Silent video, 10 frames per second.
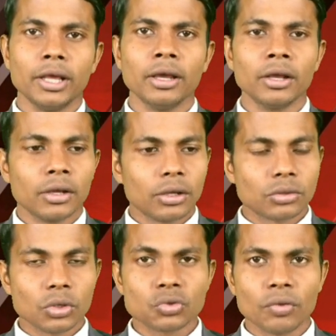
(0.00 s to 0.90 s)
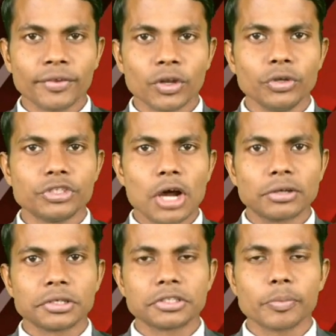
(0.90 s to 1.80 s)
लिए दोस्तों वीडियो
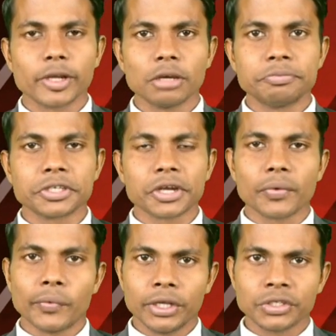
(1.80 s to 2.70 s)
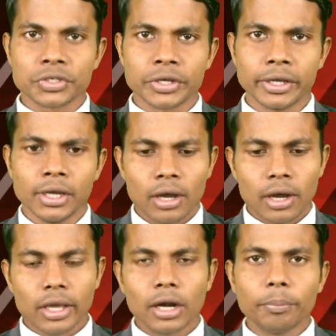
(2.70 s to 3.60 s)
स्टार्ट करने से पहले आपसे एक रिक्वेस्ट है
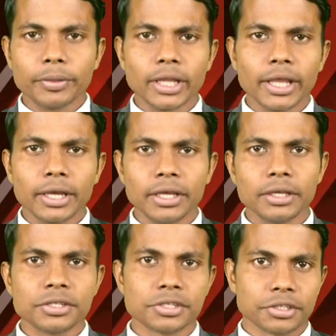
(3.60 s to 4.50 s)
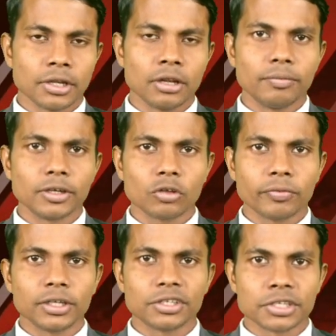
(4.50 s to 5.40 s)
अगर आप नए आए हैं इस चैनल पर तो
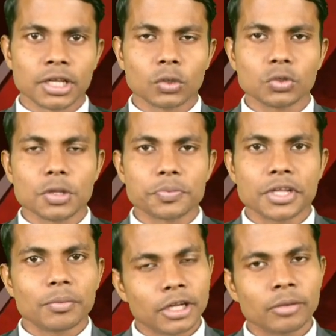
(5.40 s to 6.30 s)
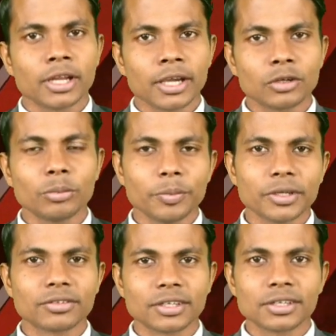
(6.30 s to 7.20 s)
फिर इस चैनल को सब्सक्राइब करके बेलाइकन को भी
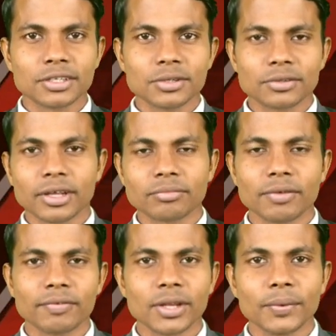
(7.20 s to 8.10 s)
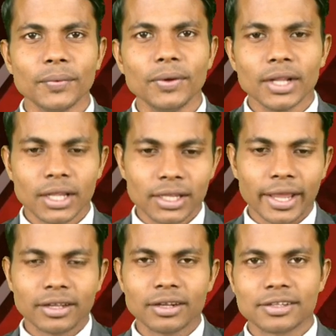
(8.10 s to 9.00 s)
प्रेस कर दीजिए और साथ में वीडियो को
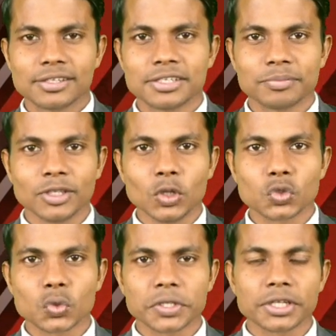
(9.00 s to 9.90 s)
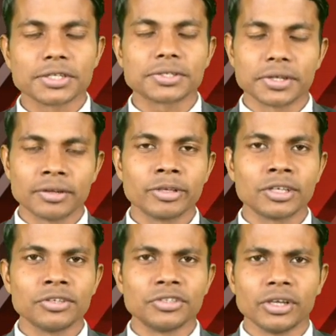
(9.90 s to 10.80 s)
लाइक कर दीजिए अपने दोस्तों के साथ शेयर भी
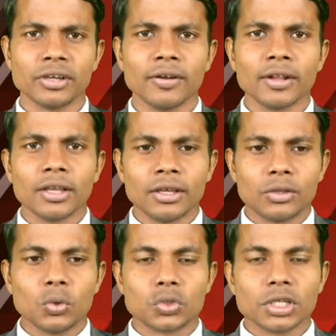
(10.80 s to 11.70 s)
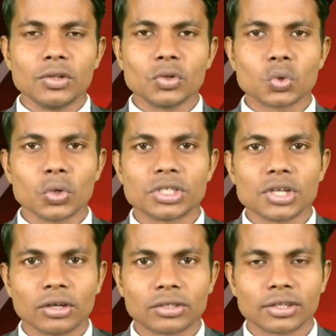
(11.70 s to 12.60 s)
कीजिए तो चलो दोस्तों
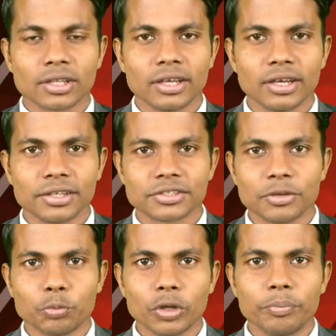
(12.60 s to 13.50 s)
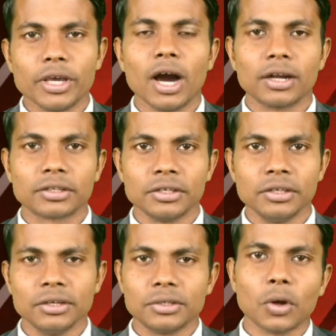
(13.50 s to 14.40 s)
स्टार्ट करते हैं आज की पूरे बिहार
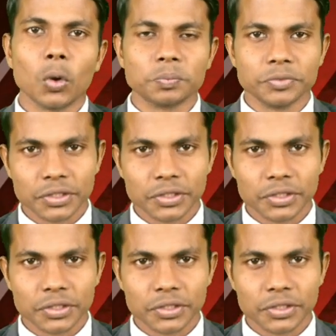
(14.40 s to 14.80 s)
की टॉप